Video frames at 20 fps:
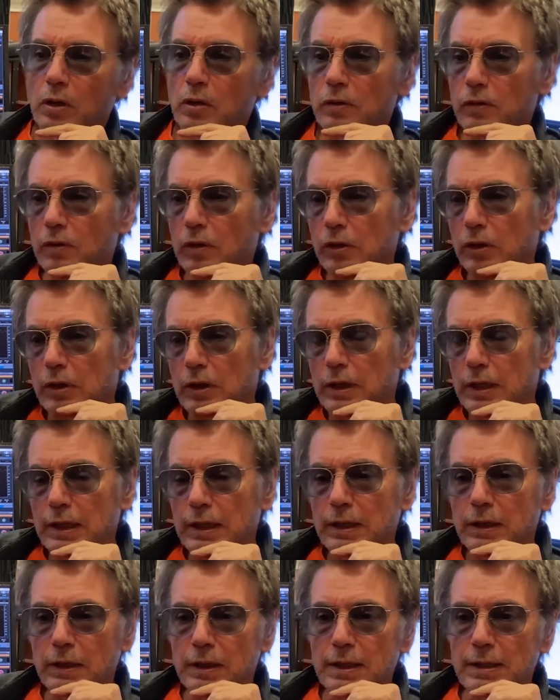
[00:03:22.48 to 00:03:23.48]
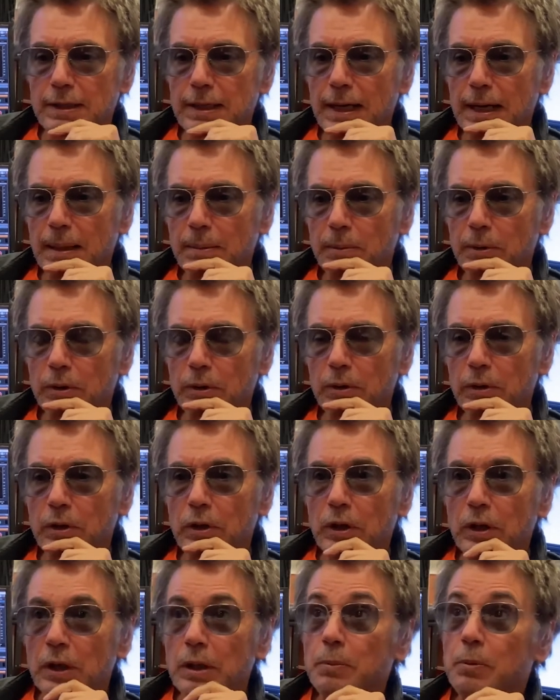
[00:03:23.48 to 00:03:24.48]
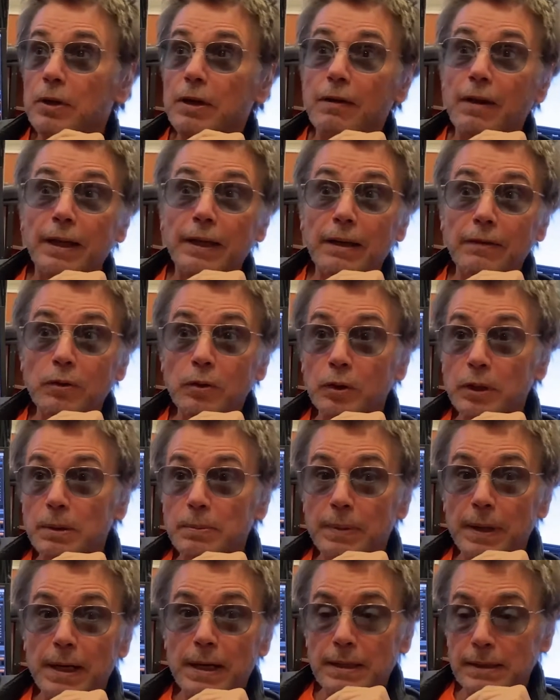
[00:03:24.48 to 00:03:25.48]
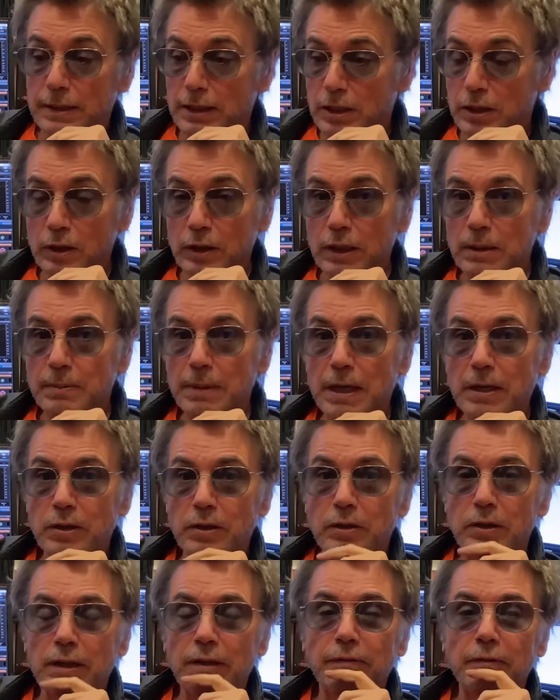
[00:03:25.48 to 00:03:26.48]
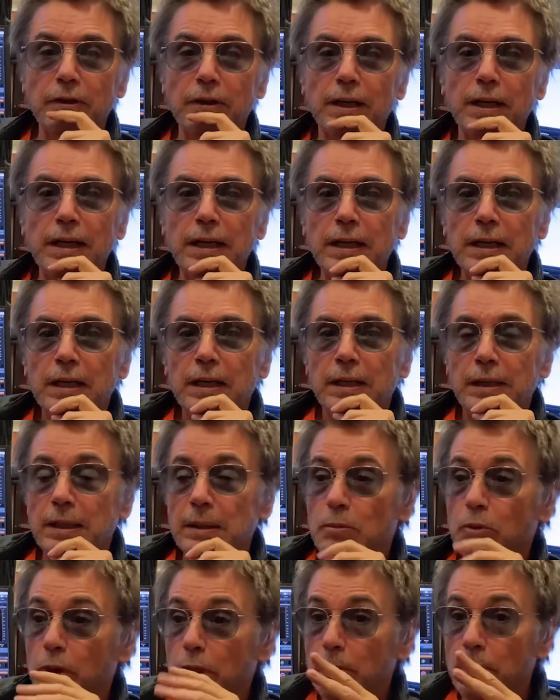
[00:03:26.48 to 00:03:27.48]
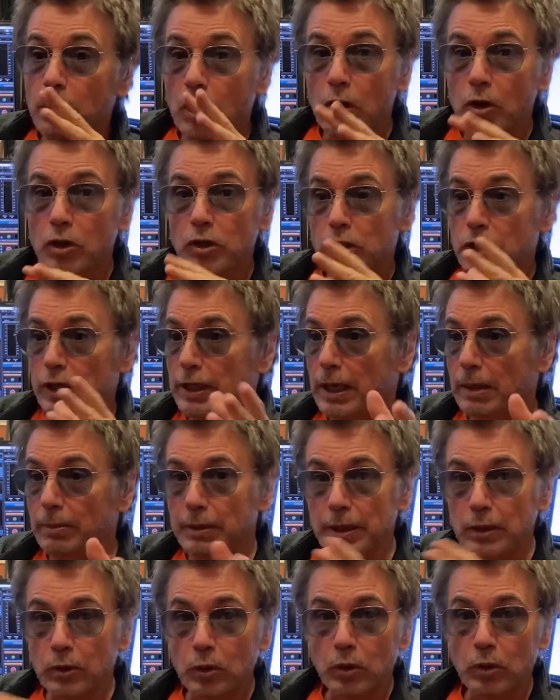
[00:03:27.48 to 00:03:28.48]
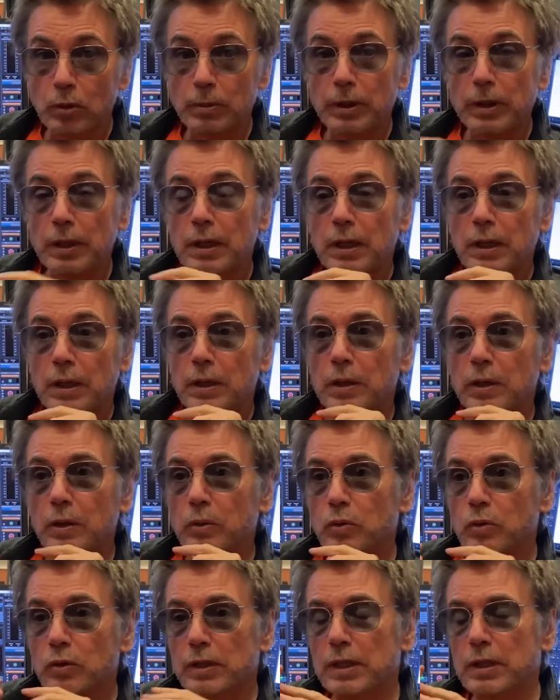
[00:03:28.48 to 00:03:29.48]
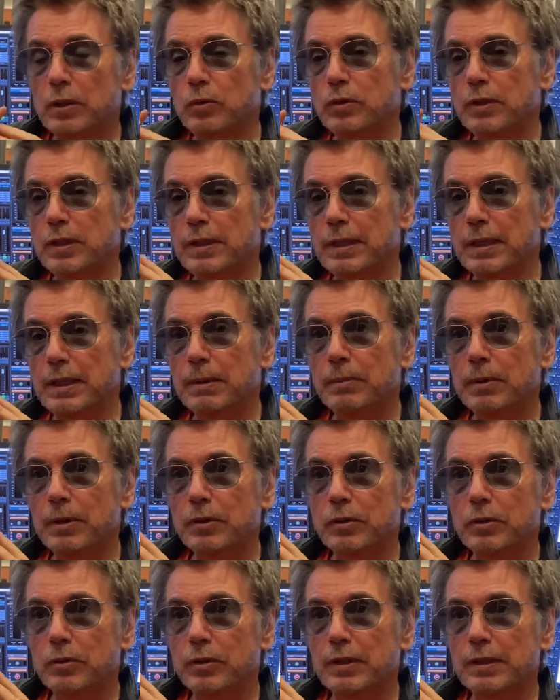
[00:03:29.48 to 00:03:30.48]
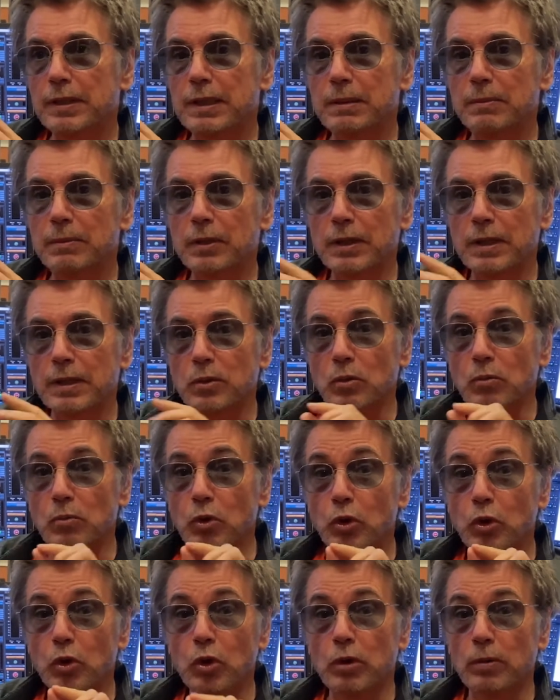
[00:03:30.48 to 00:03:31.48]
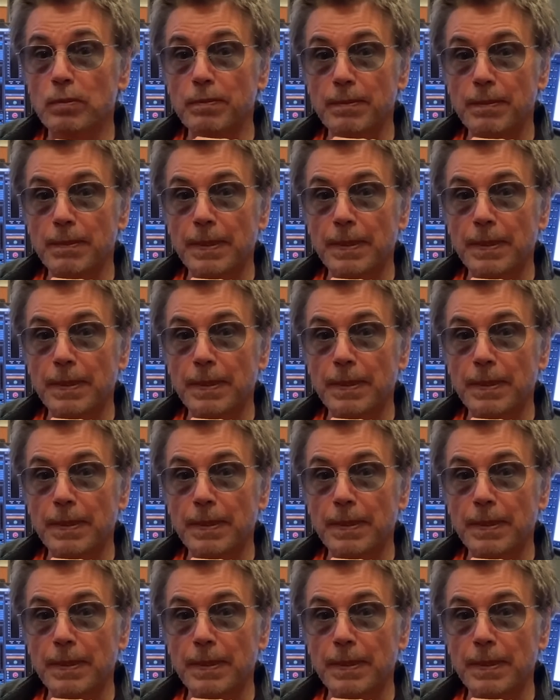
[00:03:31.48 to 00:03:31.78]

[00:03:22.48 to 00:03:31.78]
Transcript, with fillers: dans, les, arbres, il peut y avoir un avion qui passe, des gens qui marchent dans la forêt, des bruits de branches, un arbre qui tombe. tous, ces, tous ces éléments sont des éléments qui sont mono